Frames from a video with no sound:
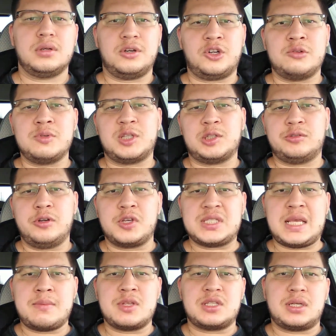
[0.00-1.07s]
Кроме того,
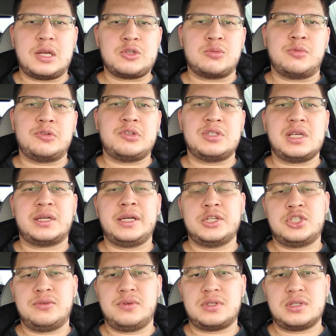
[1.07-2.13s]
экзамен сразу будет
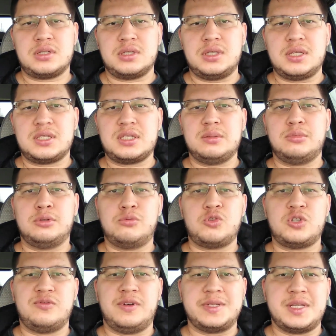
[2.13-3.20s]
заканчиваться, если
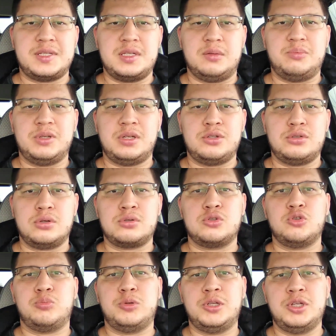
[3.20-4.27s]
будущий водитель пересек
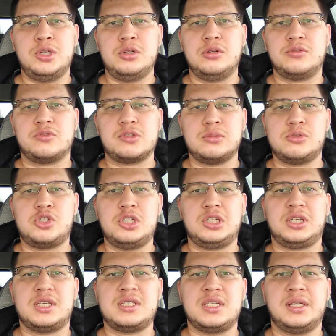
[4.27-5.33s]
стоп-линию, в
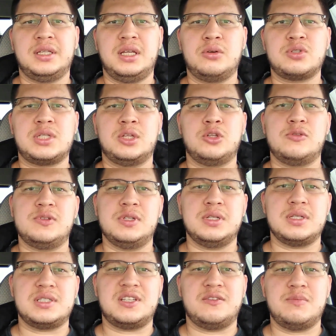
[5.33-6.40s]
случаях, если она
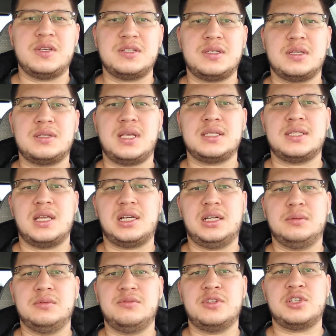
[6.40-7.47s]
установлена совместно со
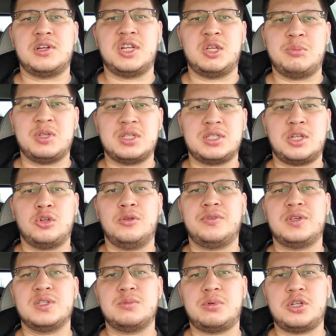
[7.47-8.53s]
знаком движения без
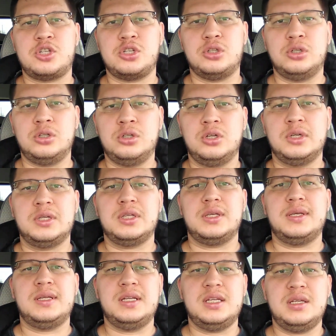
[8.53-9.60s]
остановки запрещено,
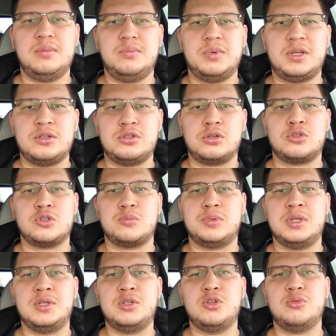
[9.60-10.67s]
или пересек
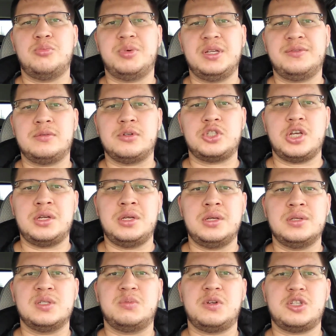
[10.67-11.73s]
стоп-линию при
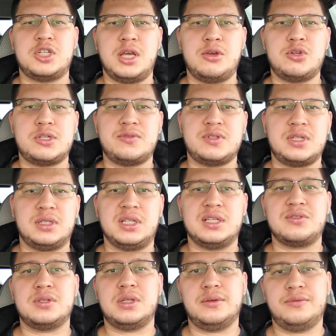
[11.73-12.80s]
включении запрещающего сигнала
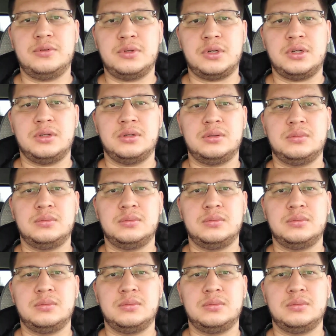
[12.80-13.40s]
светофора.